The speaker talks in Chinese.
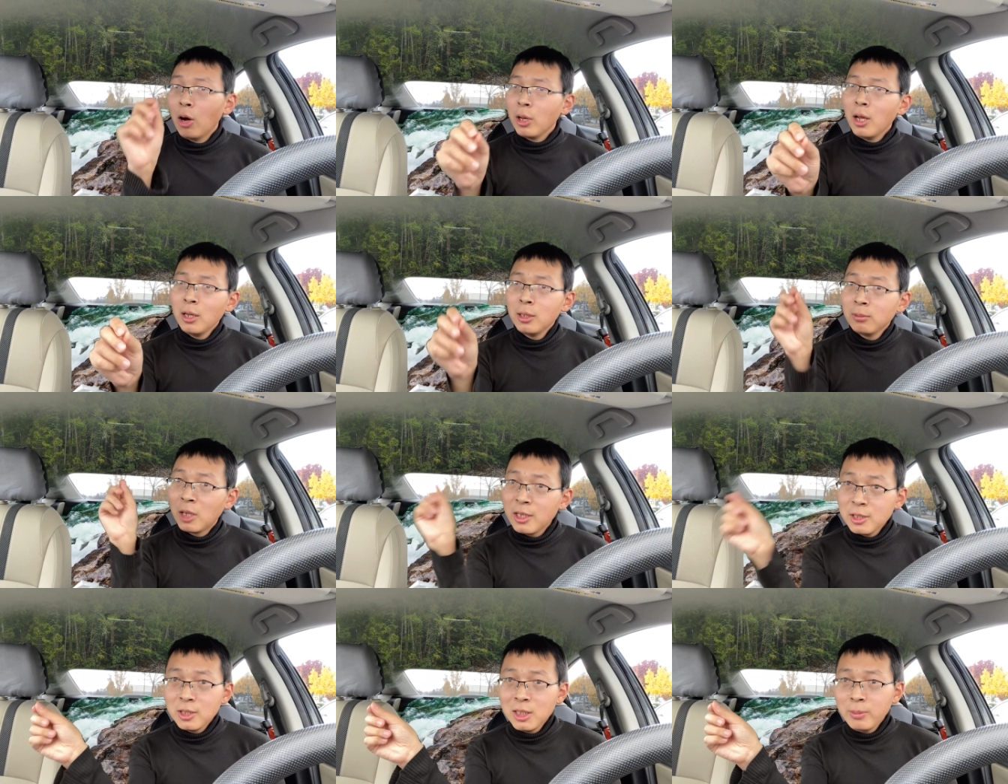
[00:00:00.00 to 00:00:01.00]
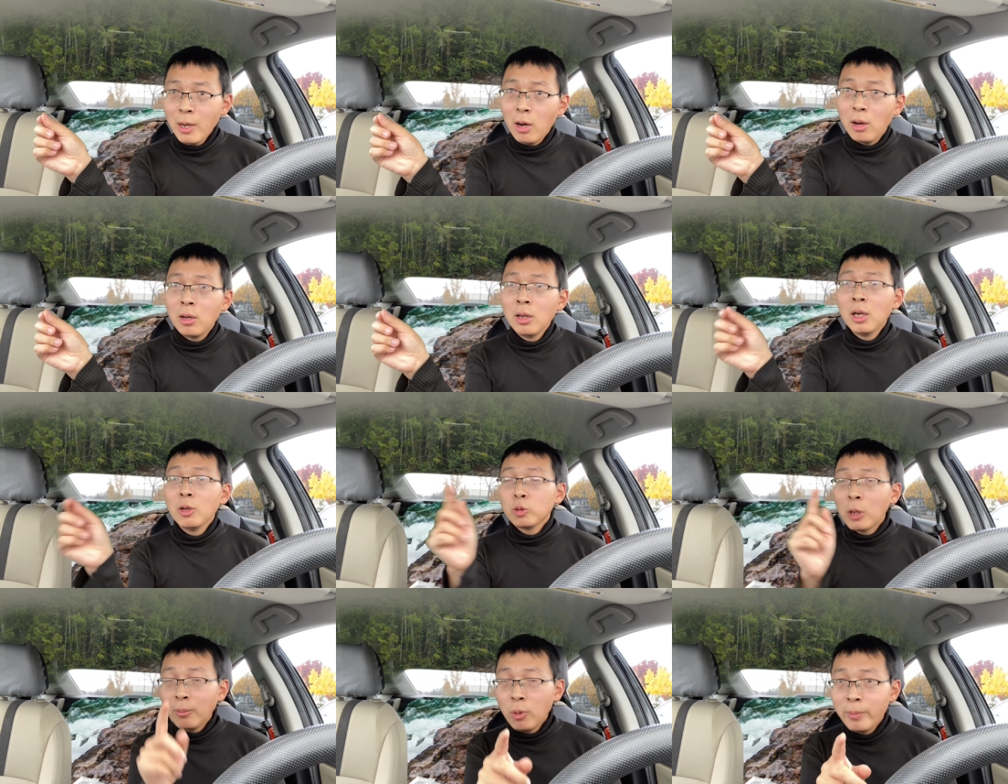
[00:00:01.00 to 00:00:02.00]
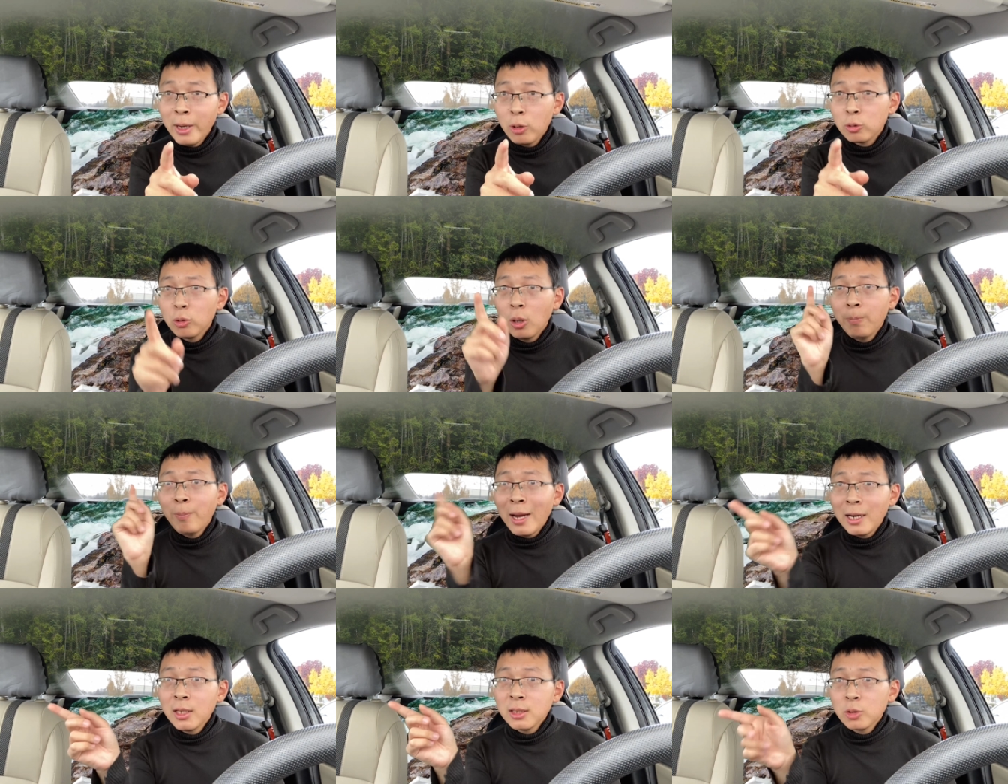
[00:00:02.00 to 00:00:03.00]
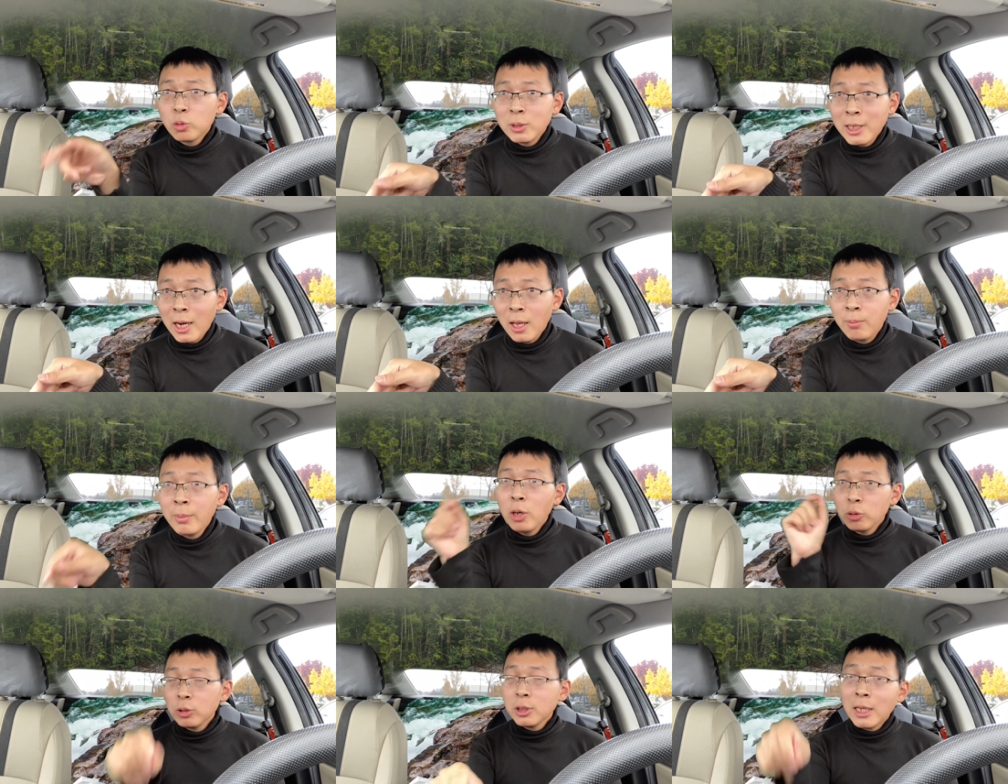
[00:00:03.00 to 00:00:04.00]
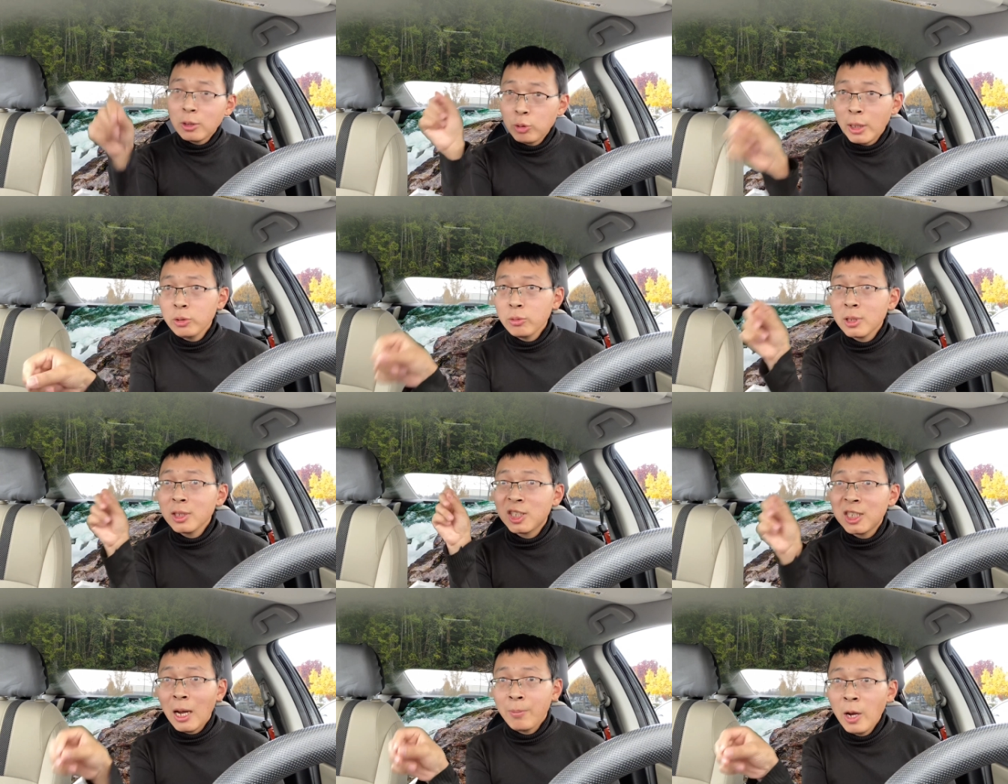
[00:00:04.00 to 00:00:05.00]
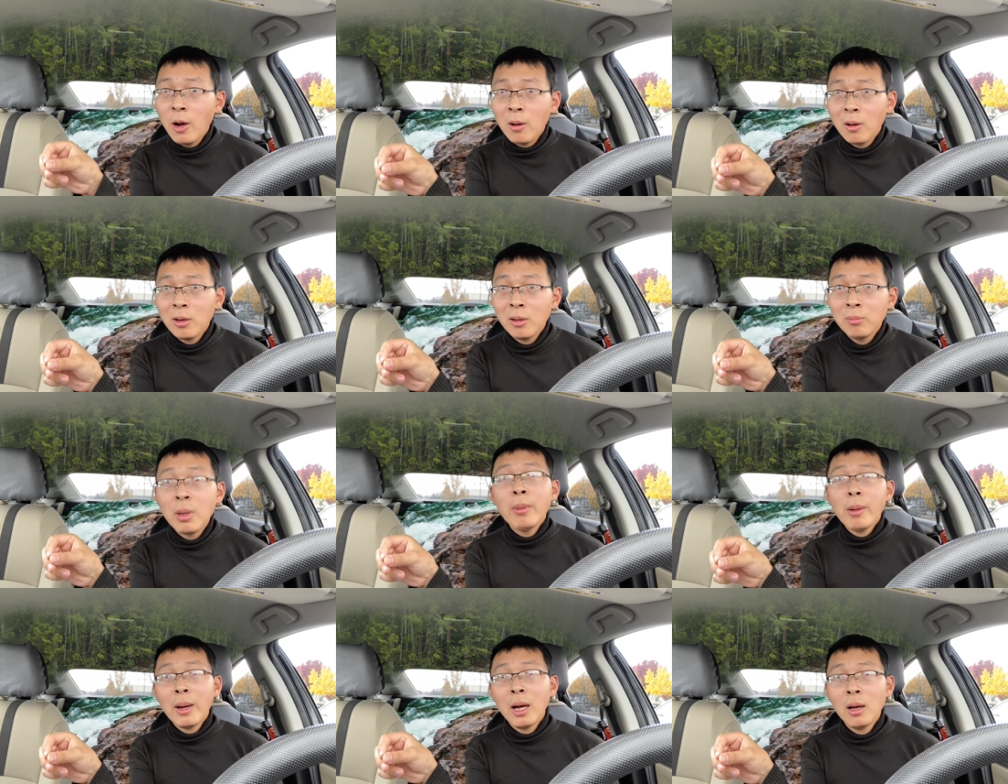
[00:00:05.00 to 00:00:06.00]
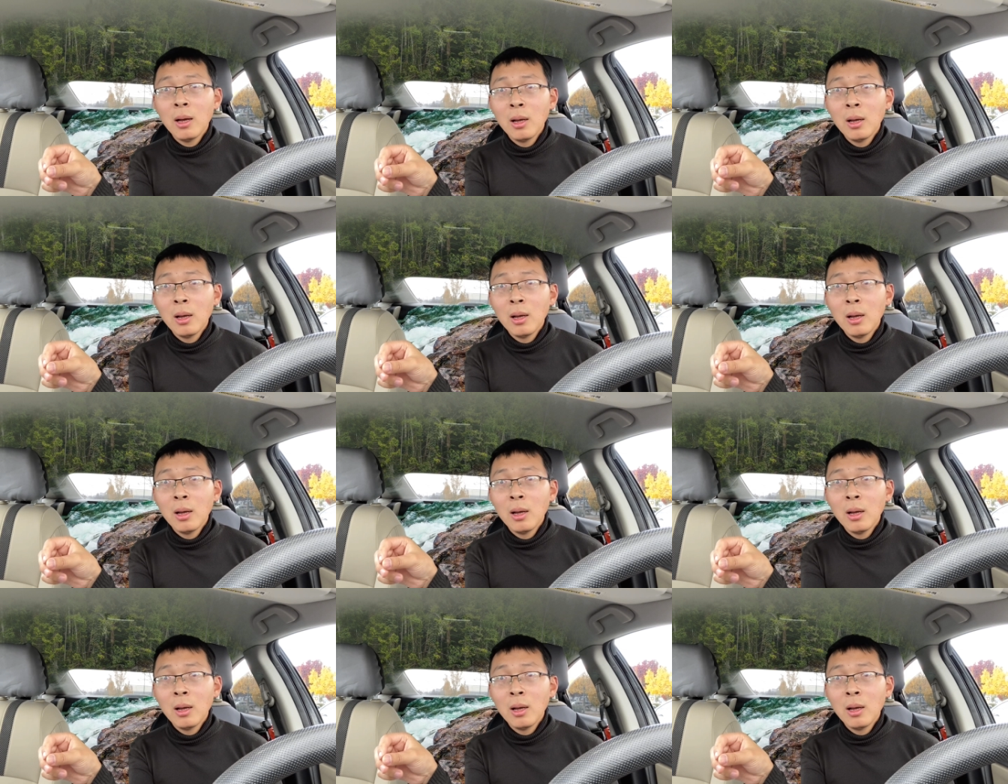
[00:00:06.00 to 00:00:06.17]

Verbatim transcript: 的。停止计票，川普没有说拜登是作假的，没有说这场选举是假票，明白吗？